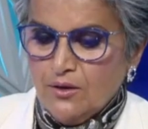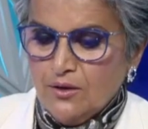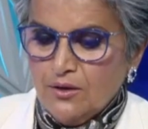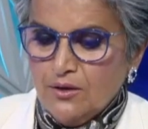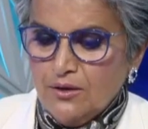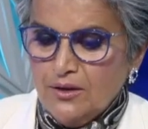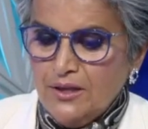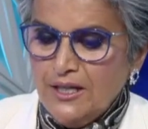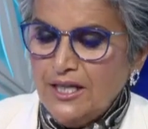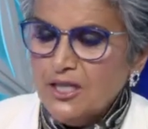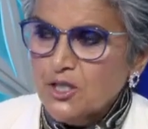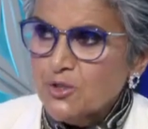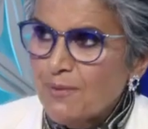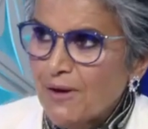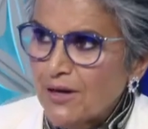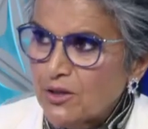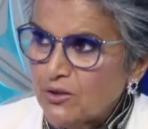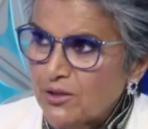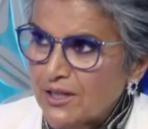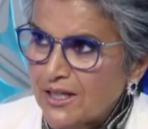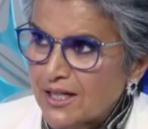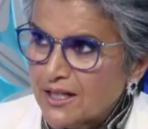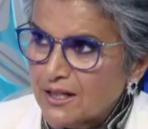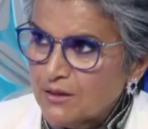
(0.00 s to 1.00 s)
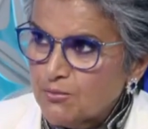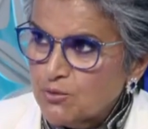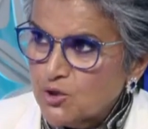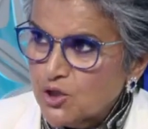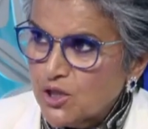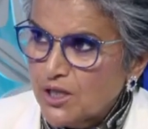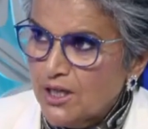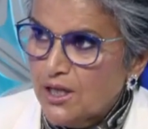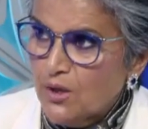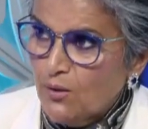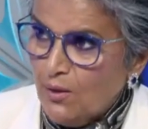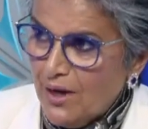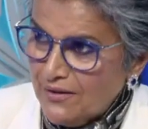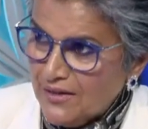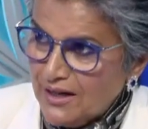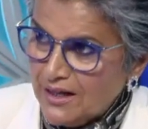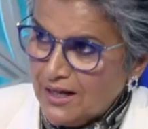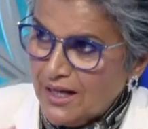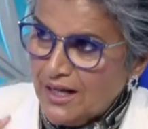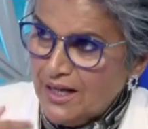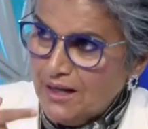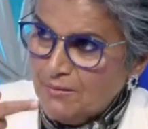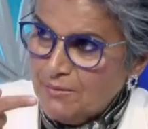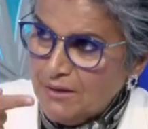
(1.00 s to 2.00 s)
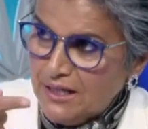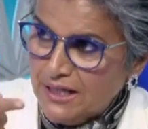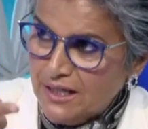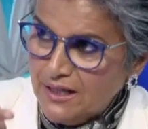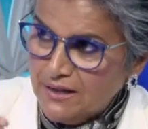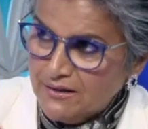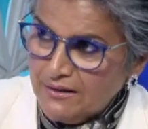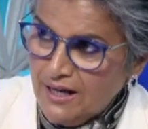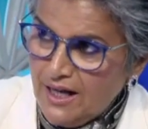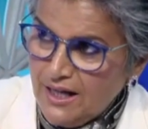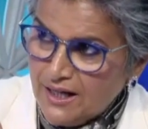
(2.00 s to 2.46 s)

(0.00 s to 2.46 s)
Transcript: ليش ما انهيت المشكله وهذا الكلام اللي قلته